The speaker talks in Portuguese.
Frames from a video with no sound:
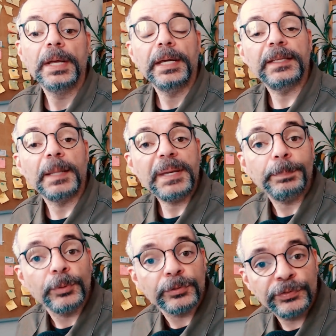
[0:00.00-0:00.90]
e também
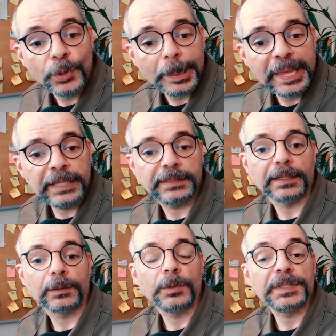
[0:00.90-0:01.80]
por violência
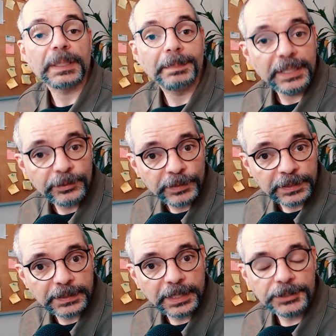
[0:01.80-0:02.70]
contra
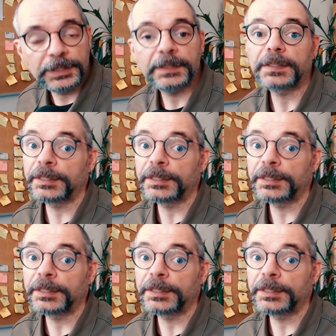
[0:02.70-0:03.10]
manifestantes e